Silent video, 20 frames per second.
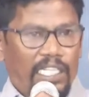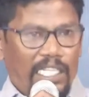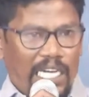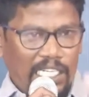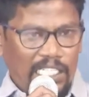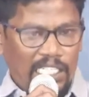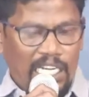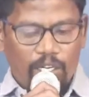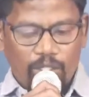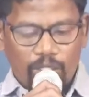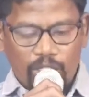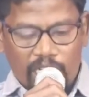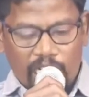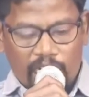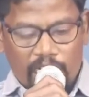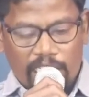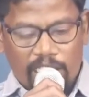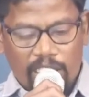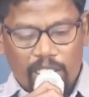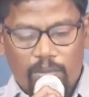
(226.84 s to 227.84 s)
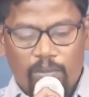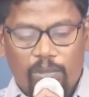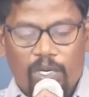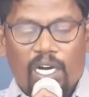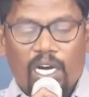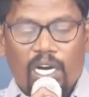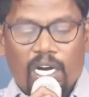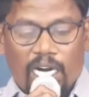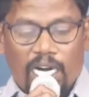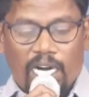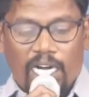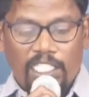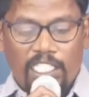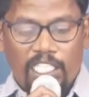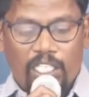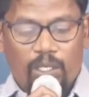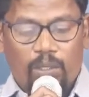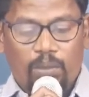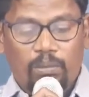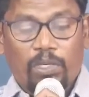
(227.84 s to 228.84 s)
நான்காவது காரியம்
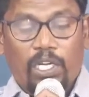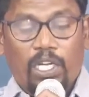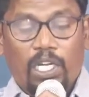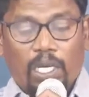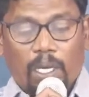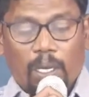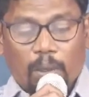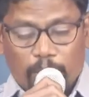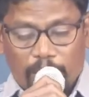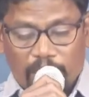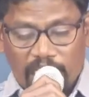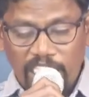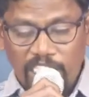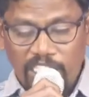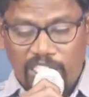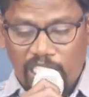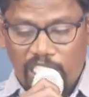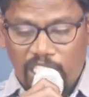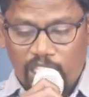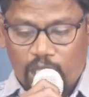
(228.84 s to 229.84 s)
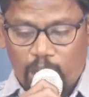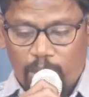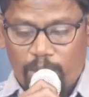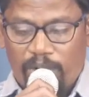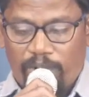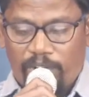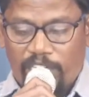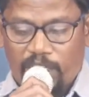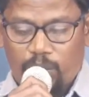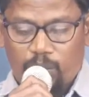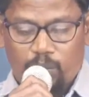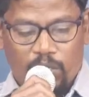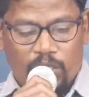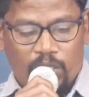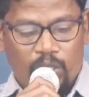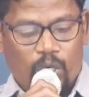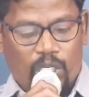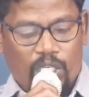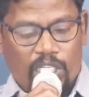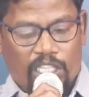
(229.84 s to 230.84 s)
ஆகிலும் பலி செலுத்துபவரின்
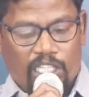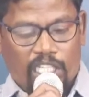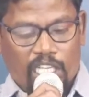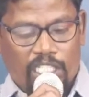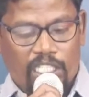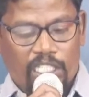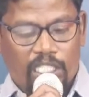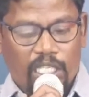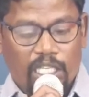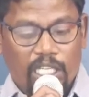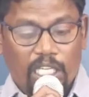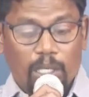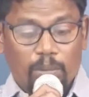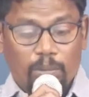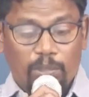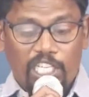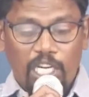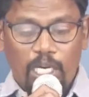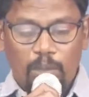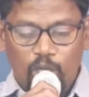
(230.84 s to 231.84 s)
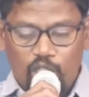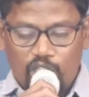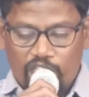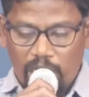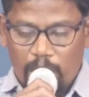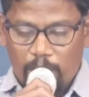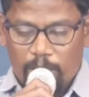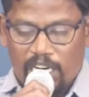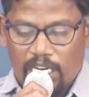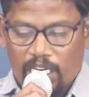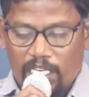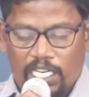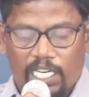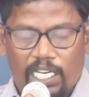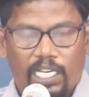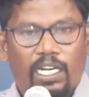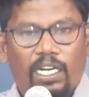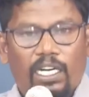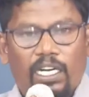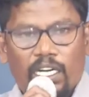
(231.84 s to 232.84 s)
உள்நோக்கத்தை மிக முக்கியமாக
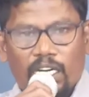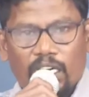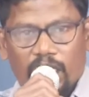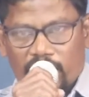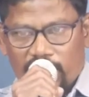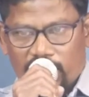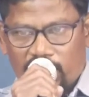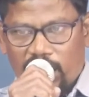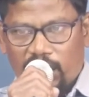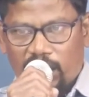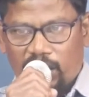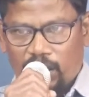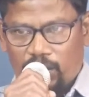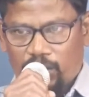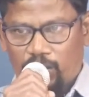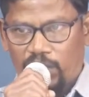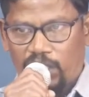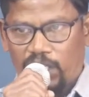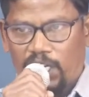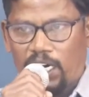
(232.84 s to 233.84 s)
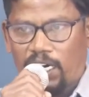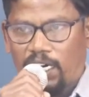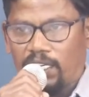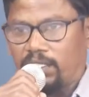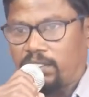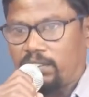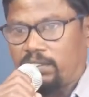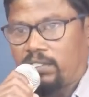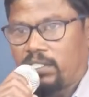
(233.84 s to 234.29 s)
கர்த்தர் கருதினார்